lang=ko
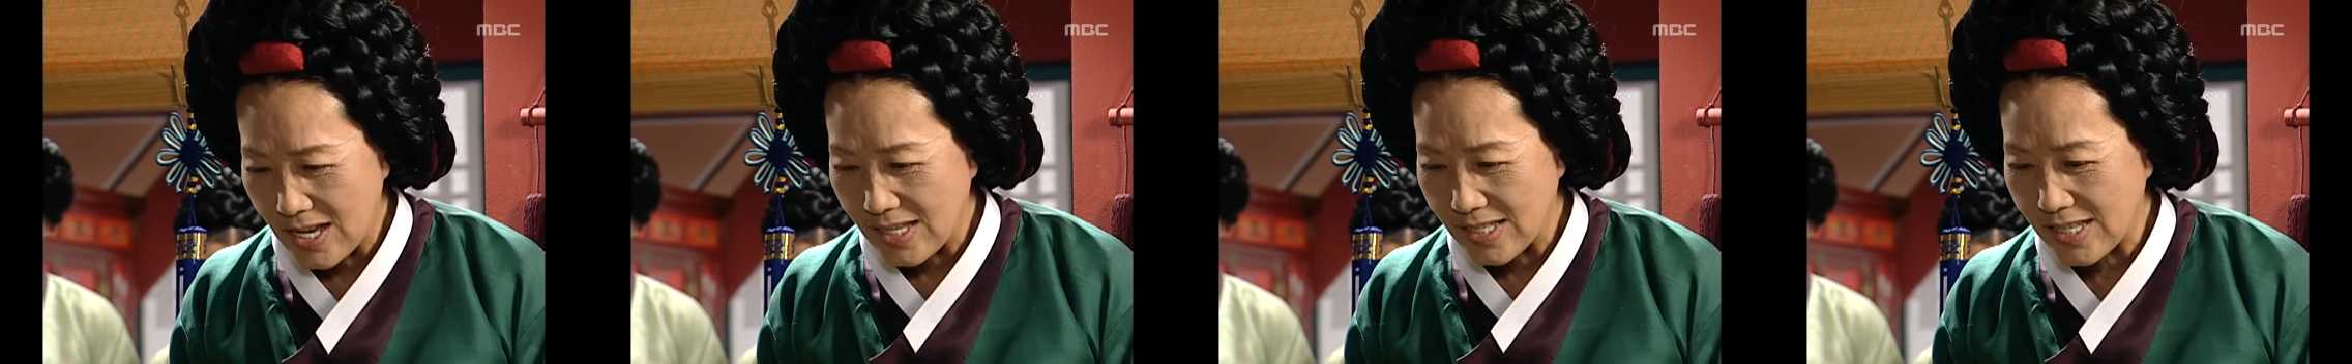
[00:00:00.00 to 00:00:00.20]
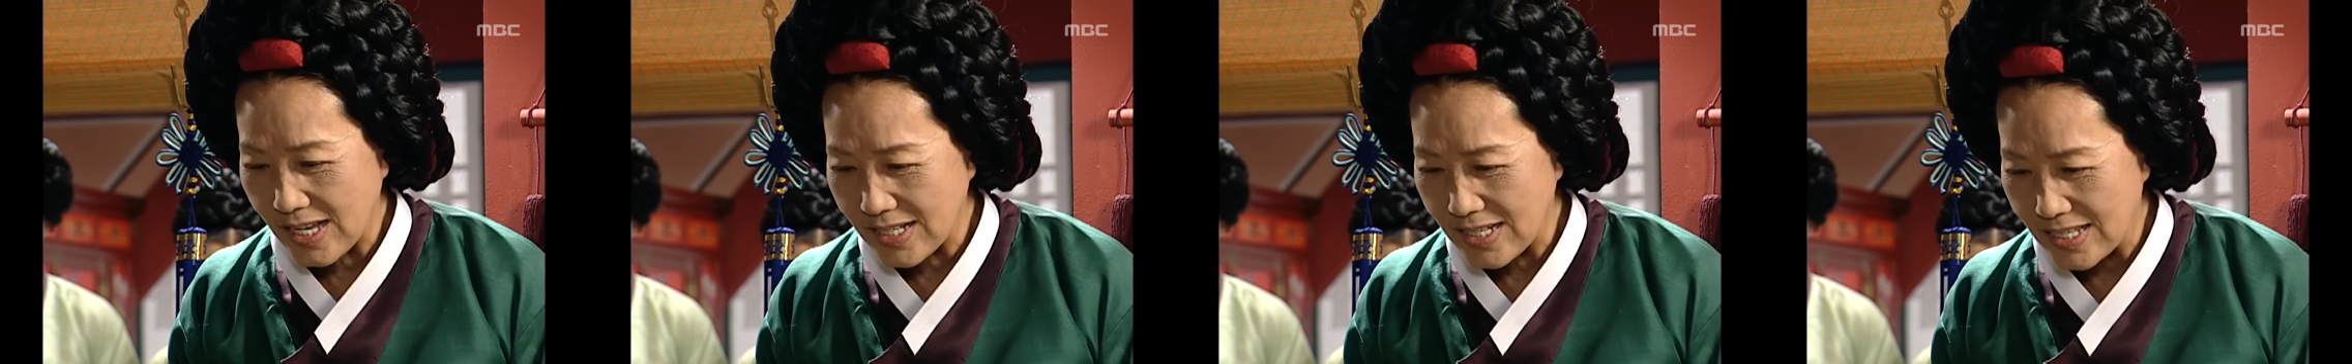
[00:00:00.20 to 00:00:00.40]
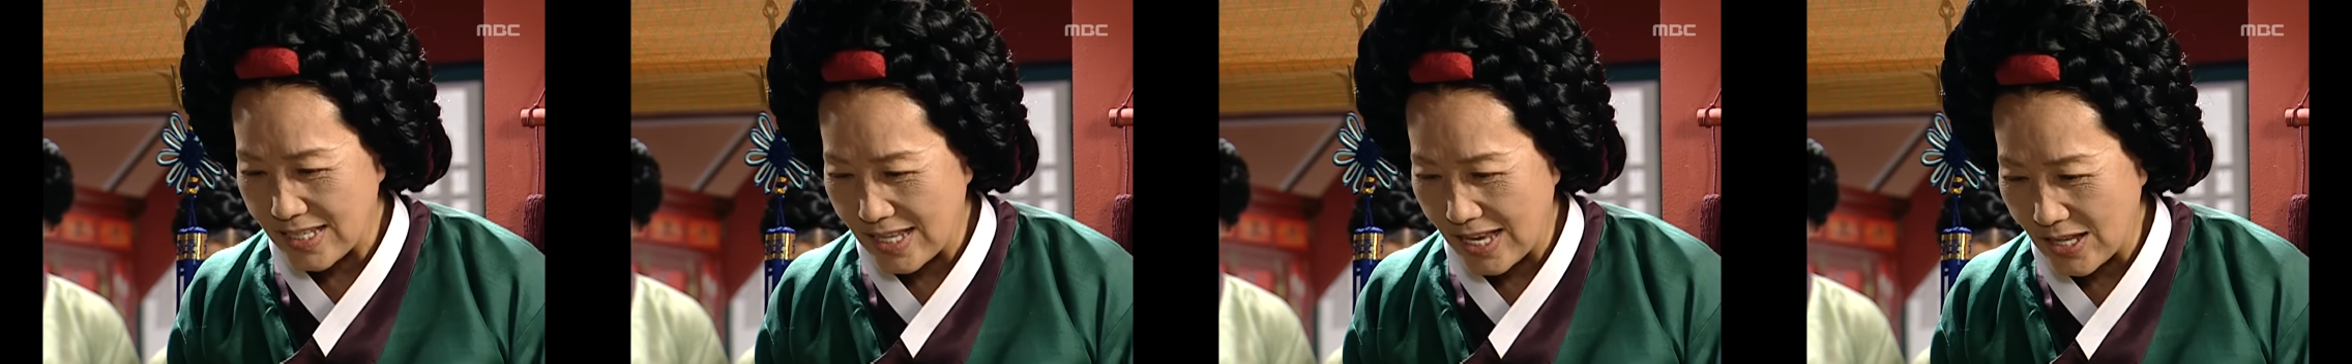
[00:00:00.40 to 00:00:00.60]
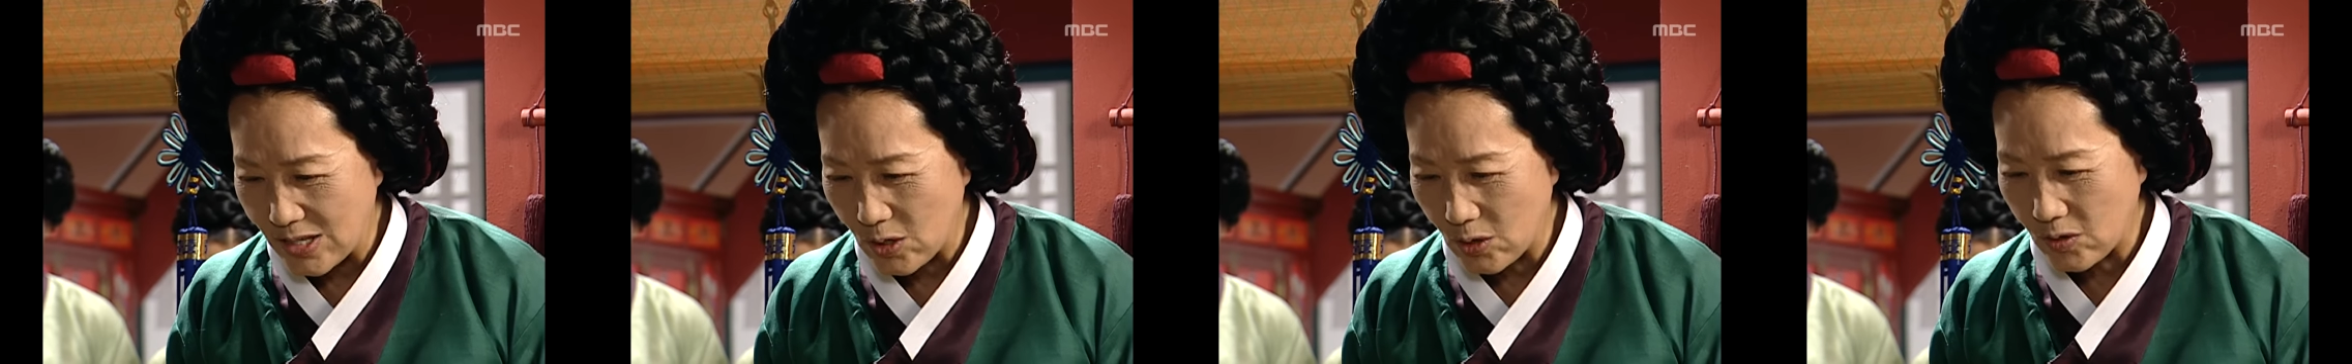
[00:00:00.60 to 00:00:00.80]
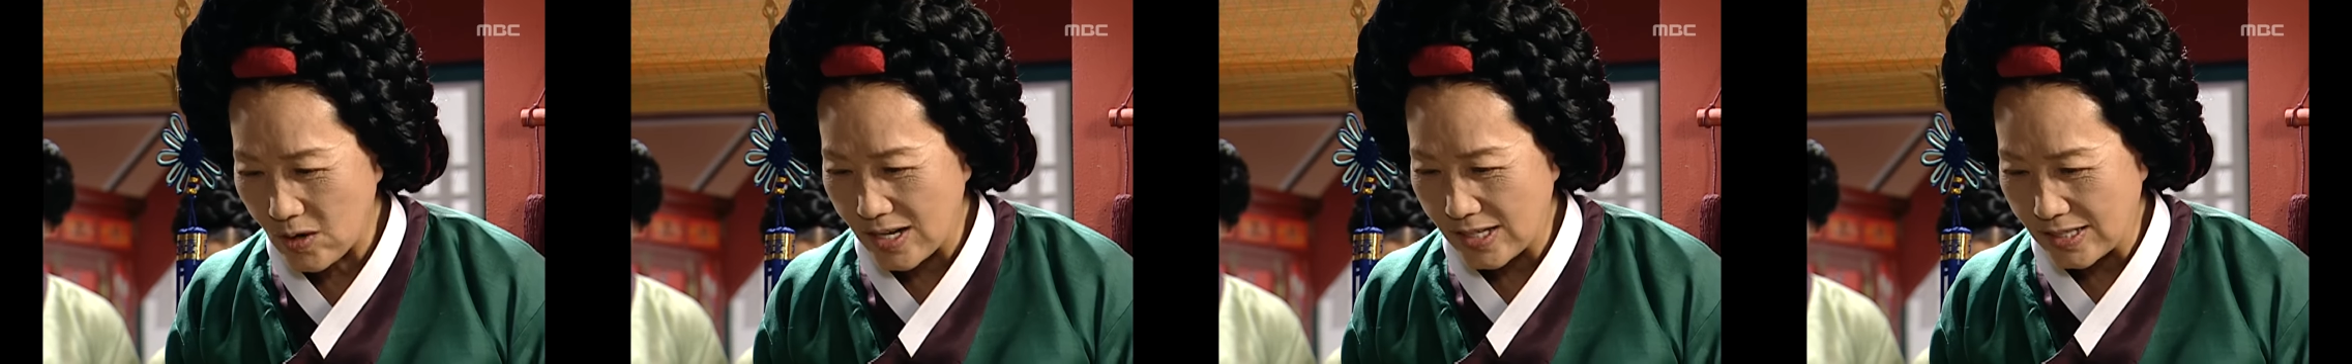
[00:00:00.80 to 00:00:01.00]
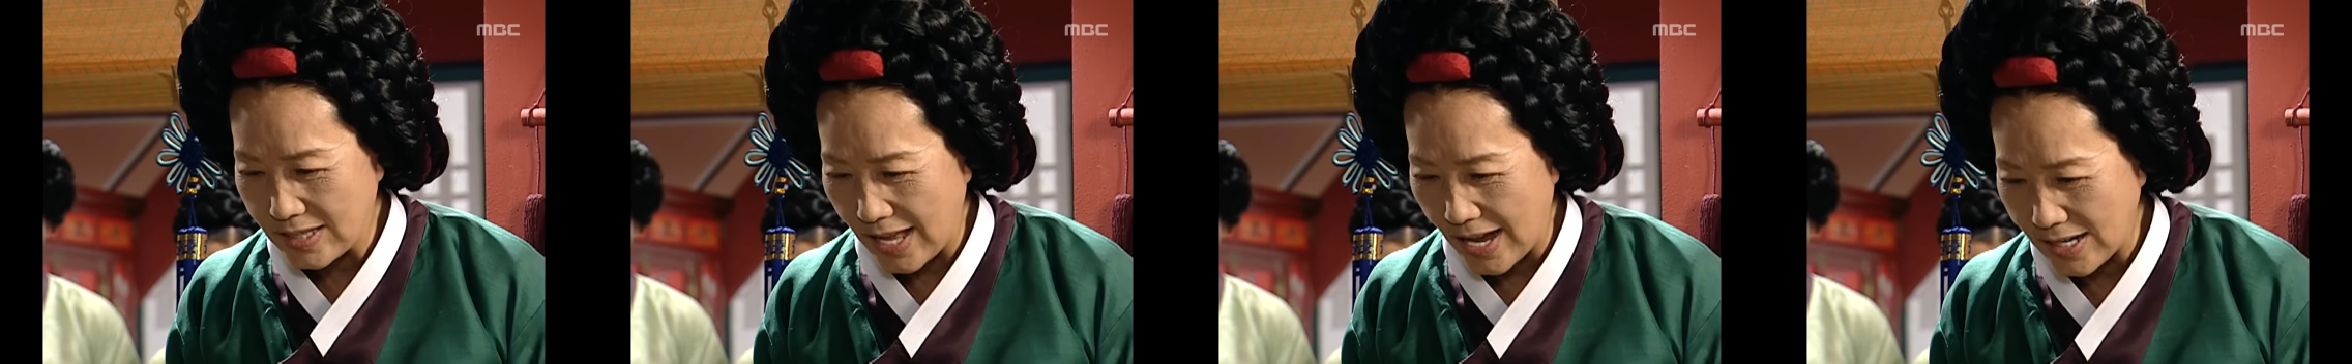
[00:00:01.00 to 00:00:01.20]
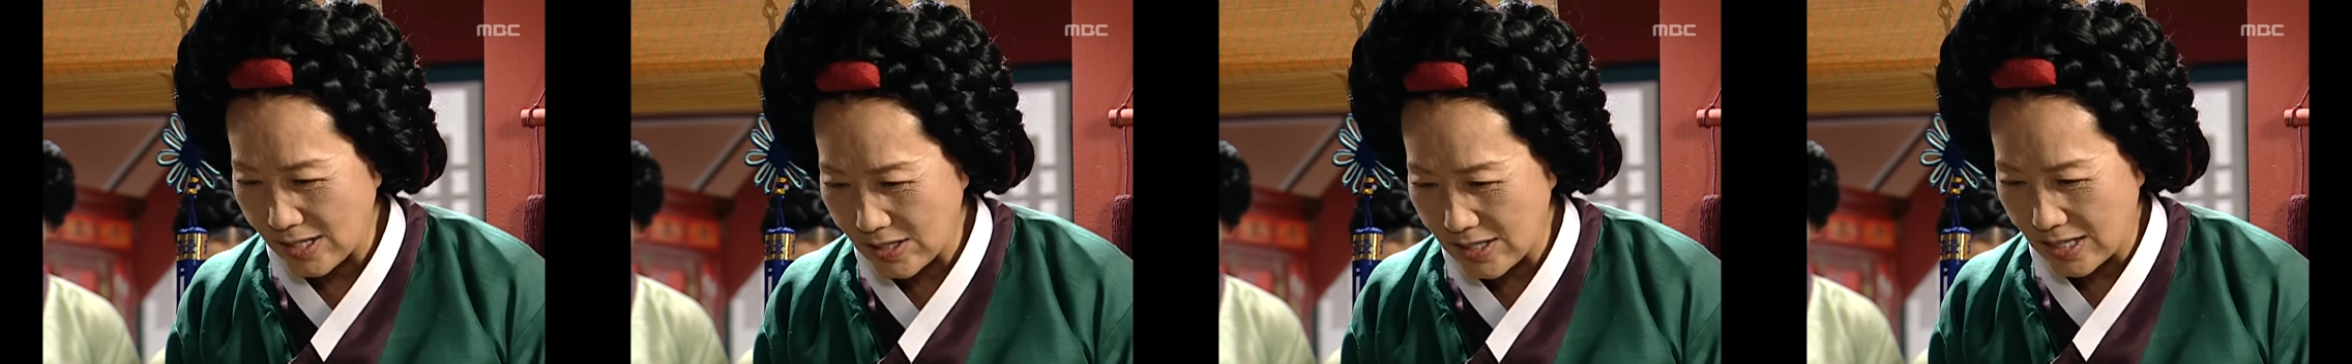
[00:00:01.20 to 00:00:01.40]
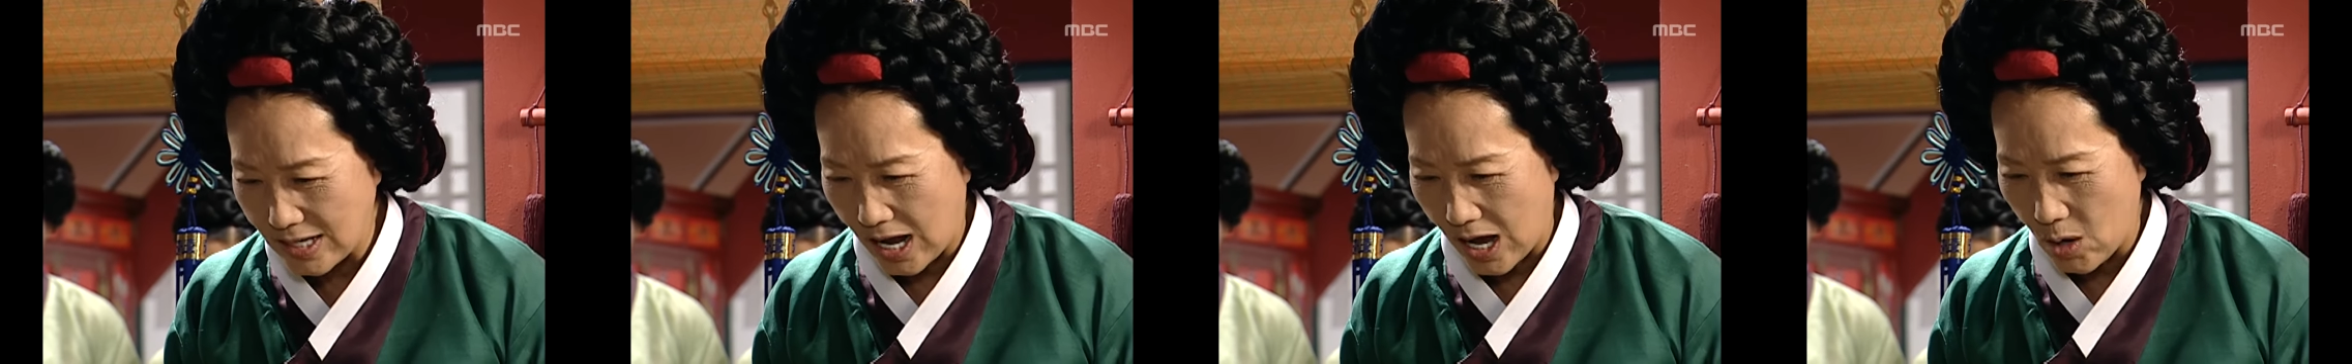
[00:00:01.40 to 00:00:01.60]
쌀이 예년과는
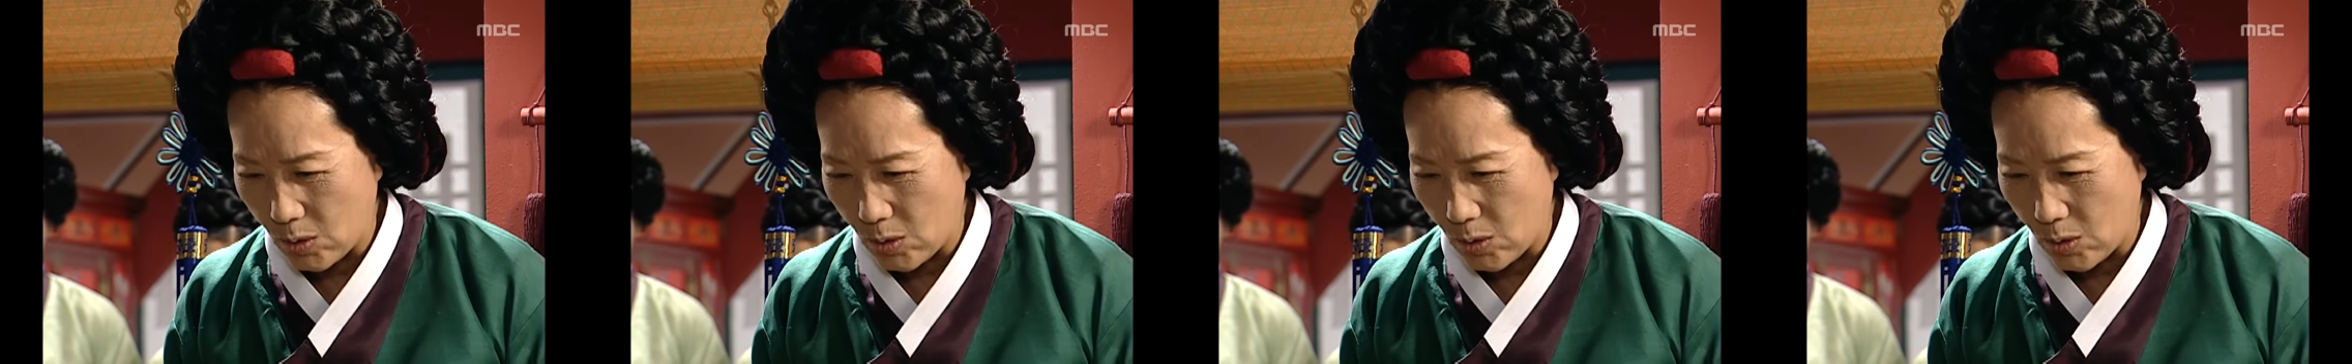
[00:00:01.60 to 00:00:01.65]
다르긴